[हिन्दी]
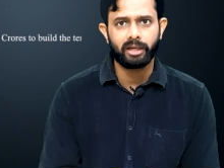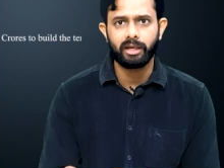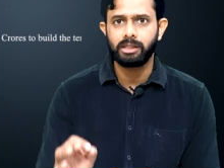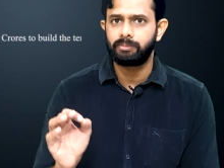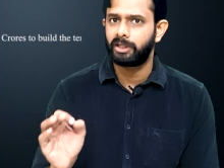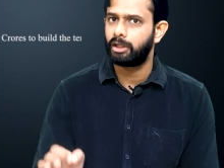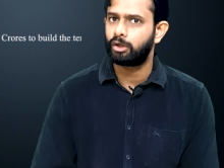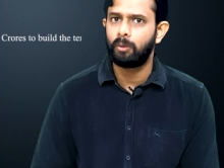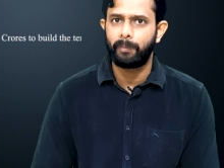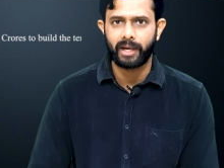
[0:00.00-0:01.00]
देंगे इस मंदिर
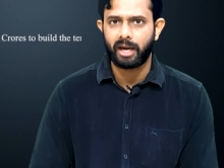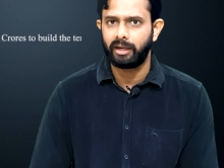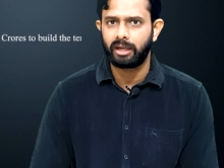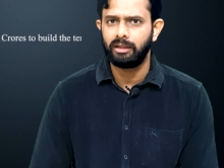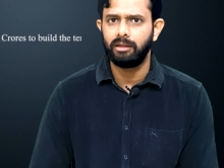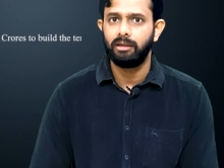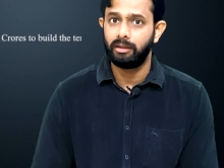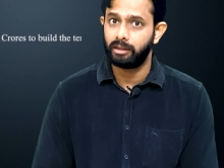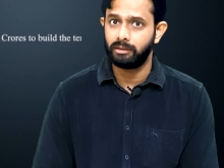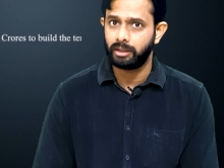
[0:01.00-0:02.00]
को बनाने के लिए
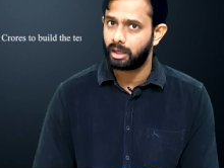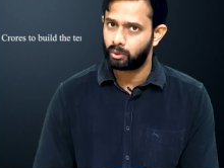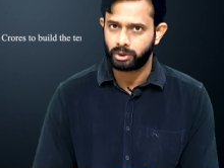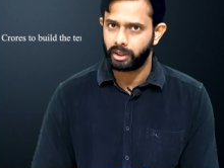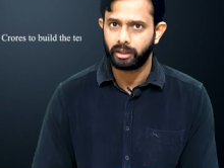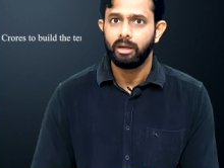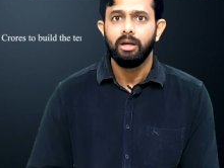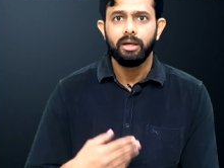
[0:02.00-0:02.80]
लेकिन दिया कुछ नहीं